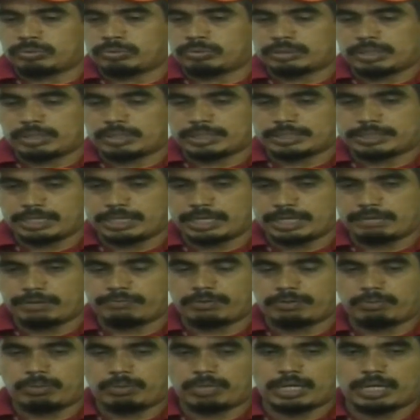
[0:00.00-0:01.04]
una serie de
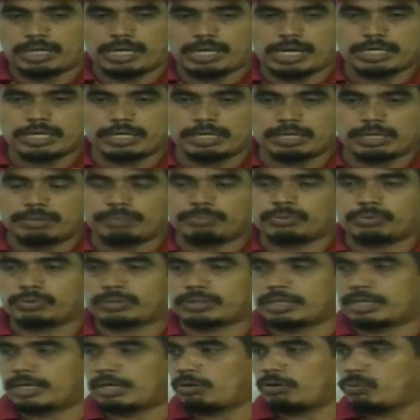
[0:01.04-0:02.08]
enfermedades allí
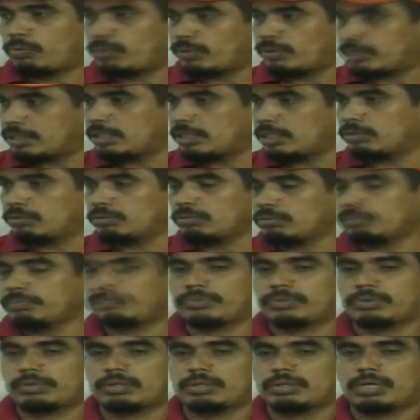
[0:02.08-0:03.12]
porque ya los vecinos
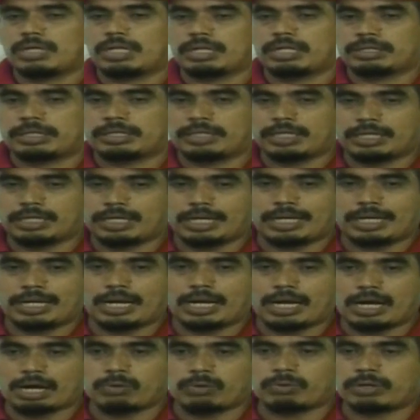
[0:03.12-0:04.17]
tienen el
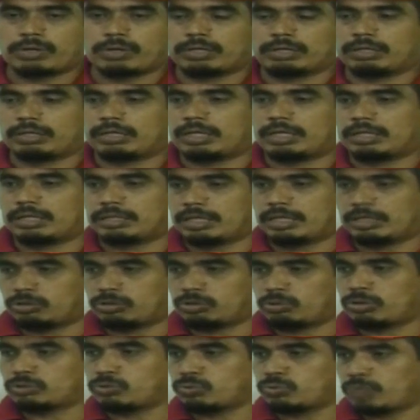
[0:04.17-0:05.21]
agua
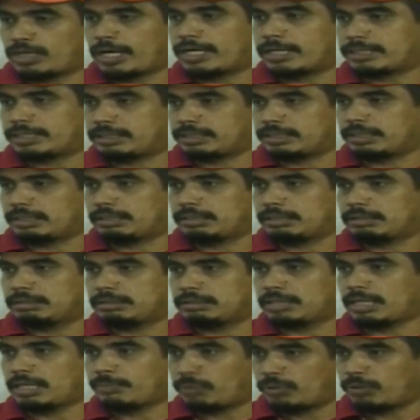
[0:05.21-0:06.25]
dentro de sus casas.
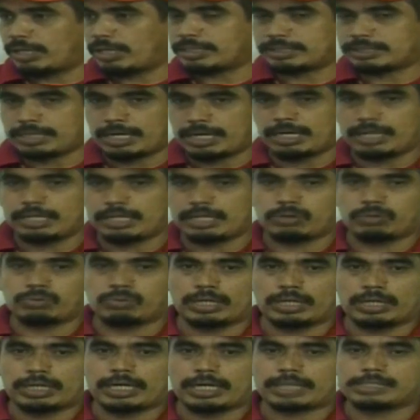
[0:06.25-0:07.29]
Ya por la sala de
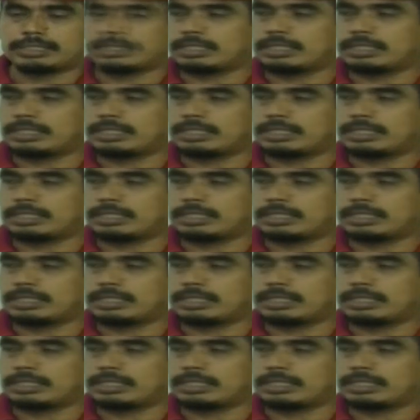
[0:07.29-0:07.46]
algunas casas